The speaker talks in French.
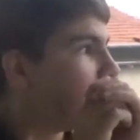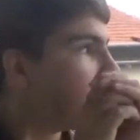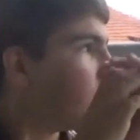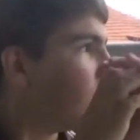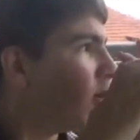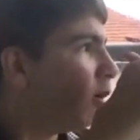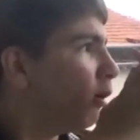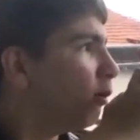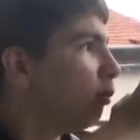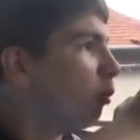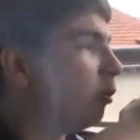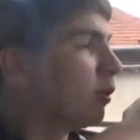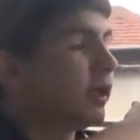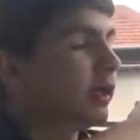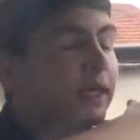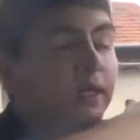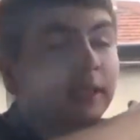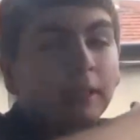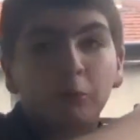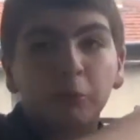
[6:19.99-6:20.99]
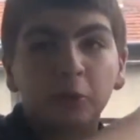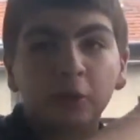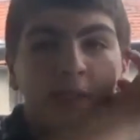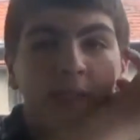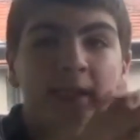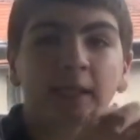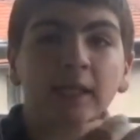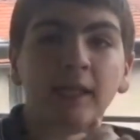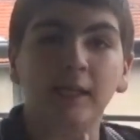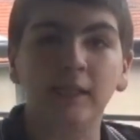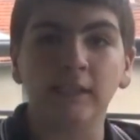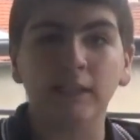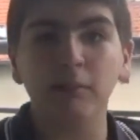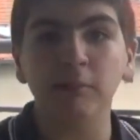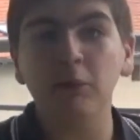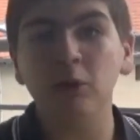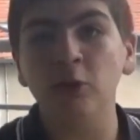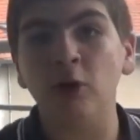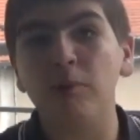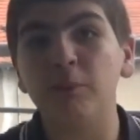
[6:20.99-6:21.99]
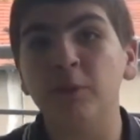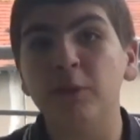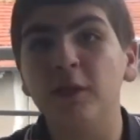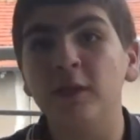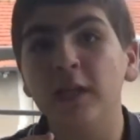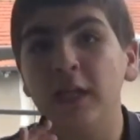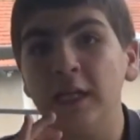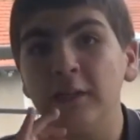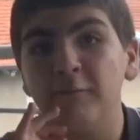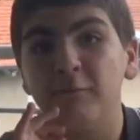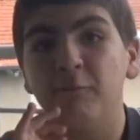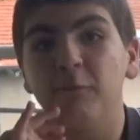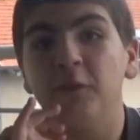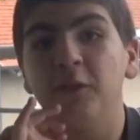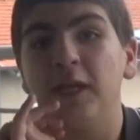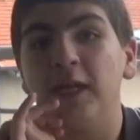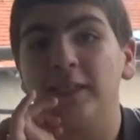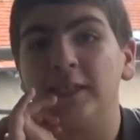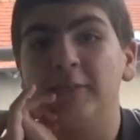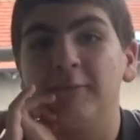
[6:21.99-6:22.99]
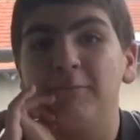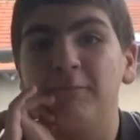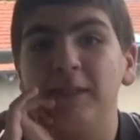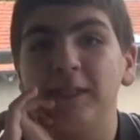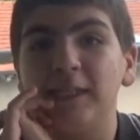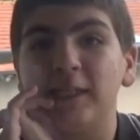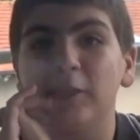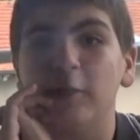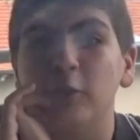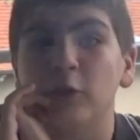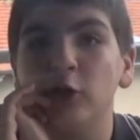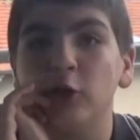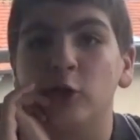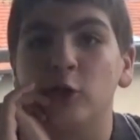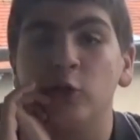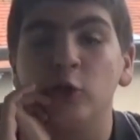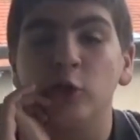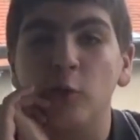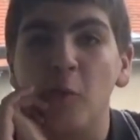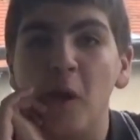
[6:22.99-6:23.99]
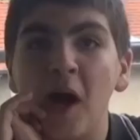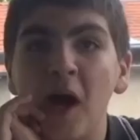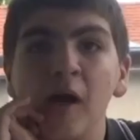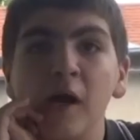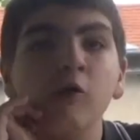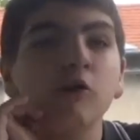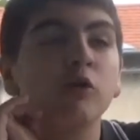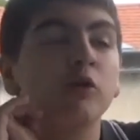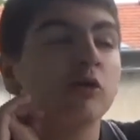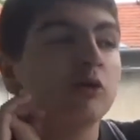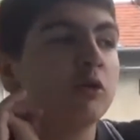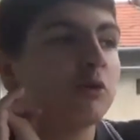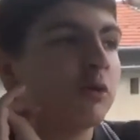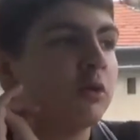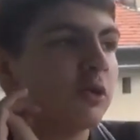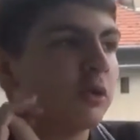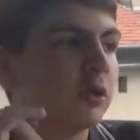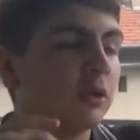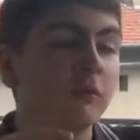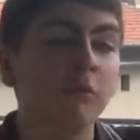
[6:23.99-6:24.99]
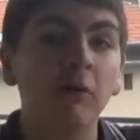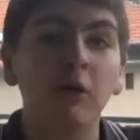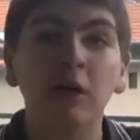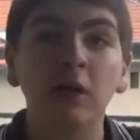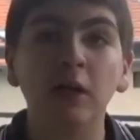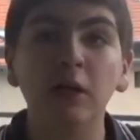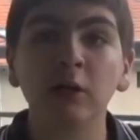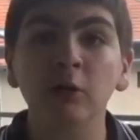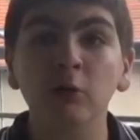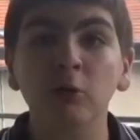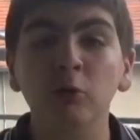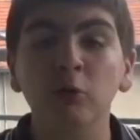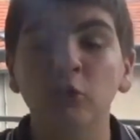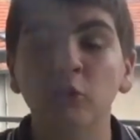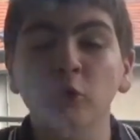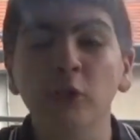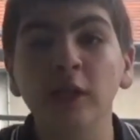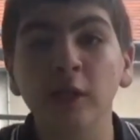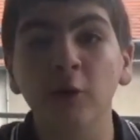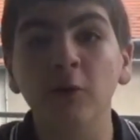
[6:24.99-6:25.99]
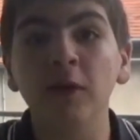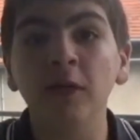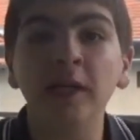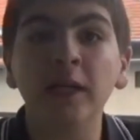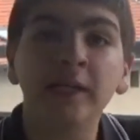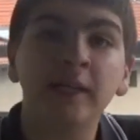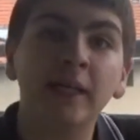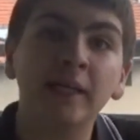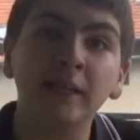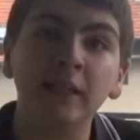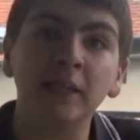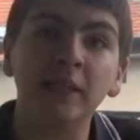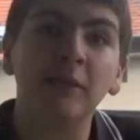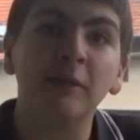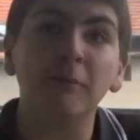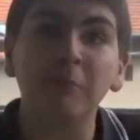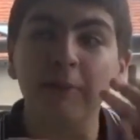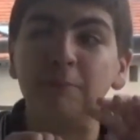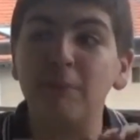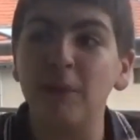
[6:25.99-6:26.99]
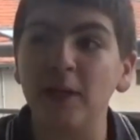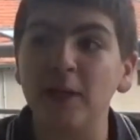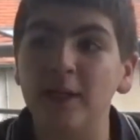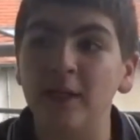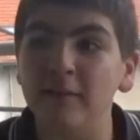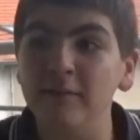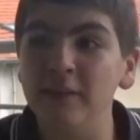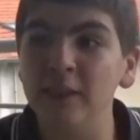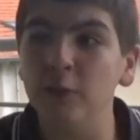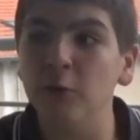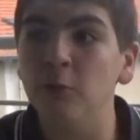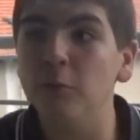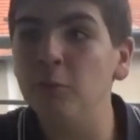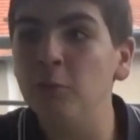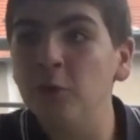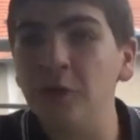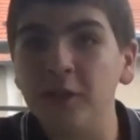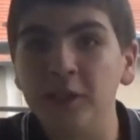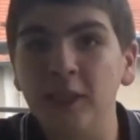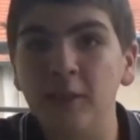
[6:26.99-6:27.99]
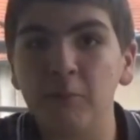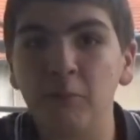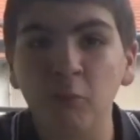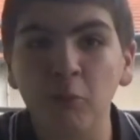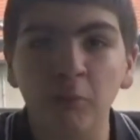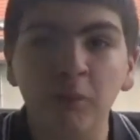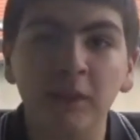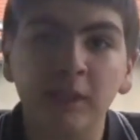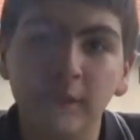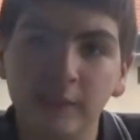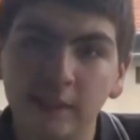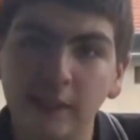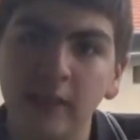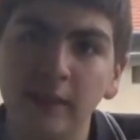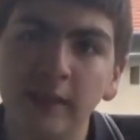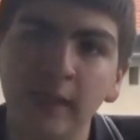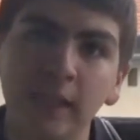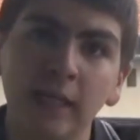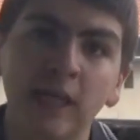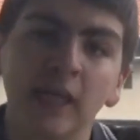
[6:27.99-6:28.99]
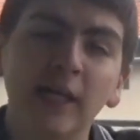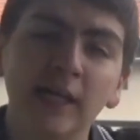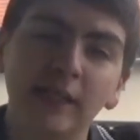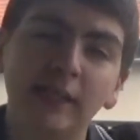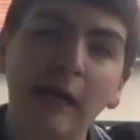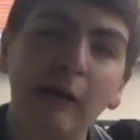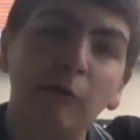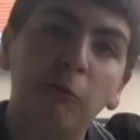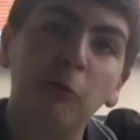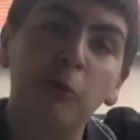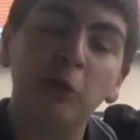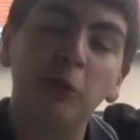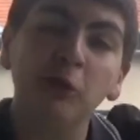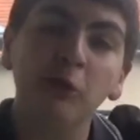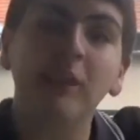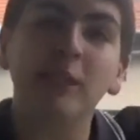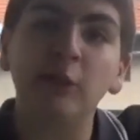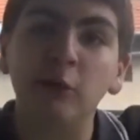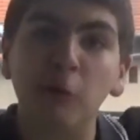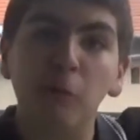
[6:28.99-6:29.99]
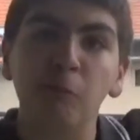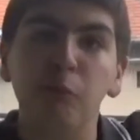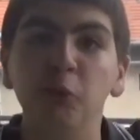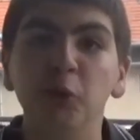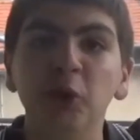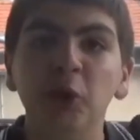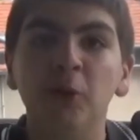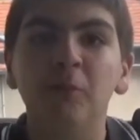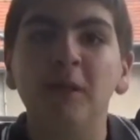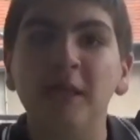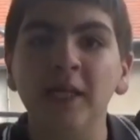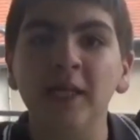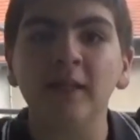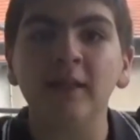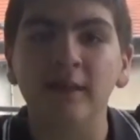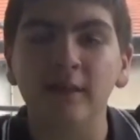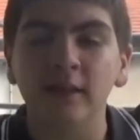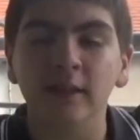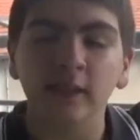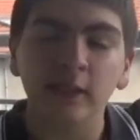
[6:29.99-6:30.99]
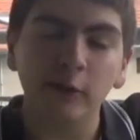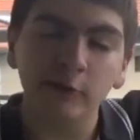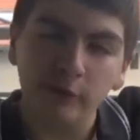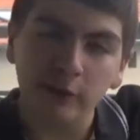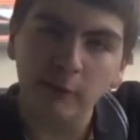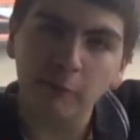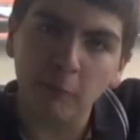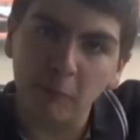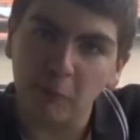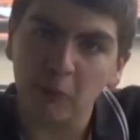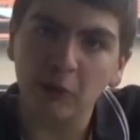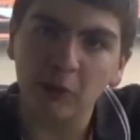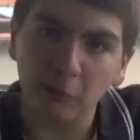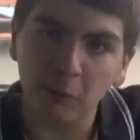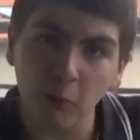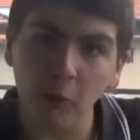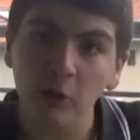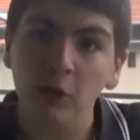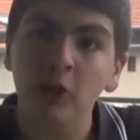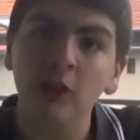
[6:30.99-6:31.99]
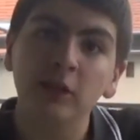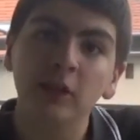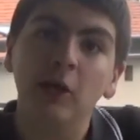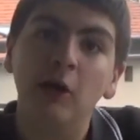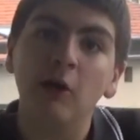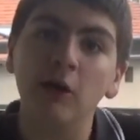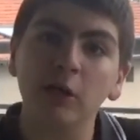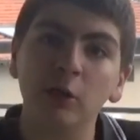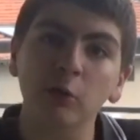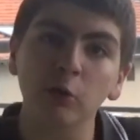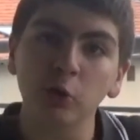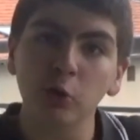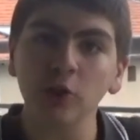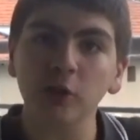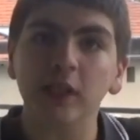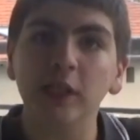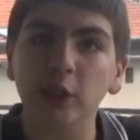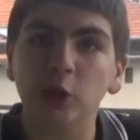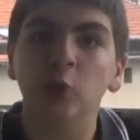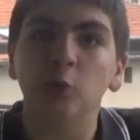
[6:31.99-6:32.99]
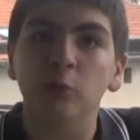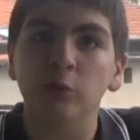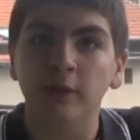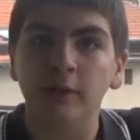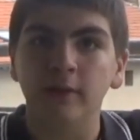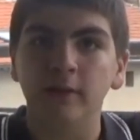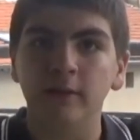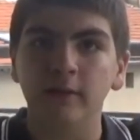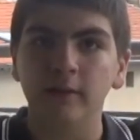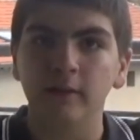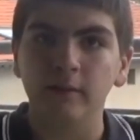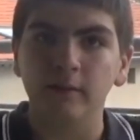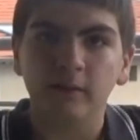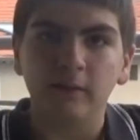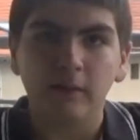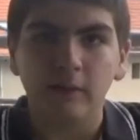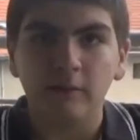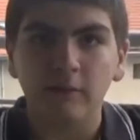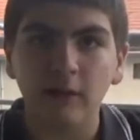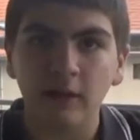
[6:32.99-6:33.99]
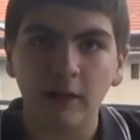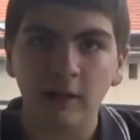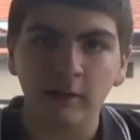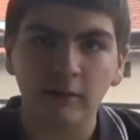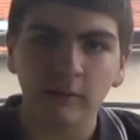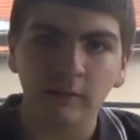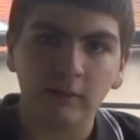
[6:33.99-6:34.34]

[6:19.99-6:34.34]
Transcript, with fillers: Euh, bon, il y a un peu des éclaircies, mais il y aura peu de live feu d'artifice euh, ce soir. Voilà, donc je suis désolé, l'année dernière j'avais préparé la vidéo, mon ordi a plombé. Cette année, c'est à cause de cette pluie de merde, excusez-moi mon ce mot, il y aura toujours quelque chose. Oh voilà.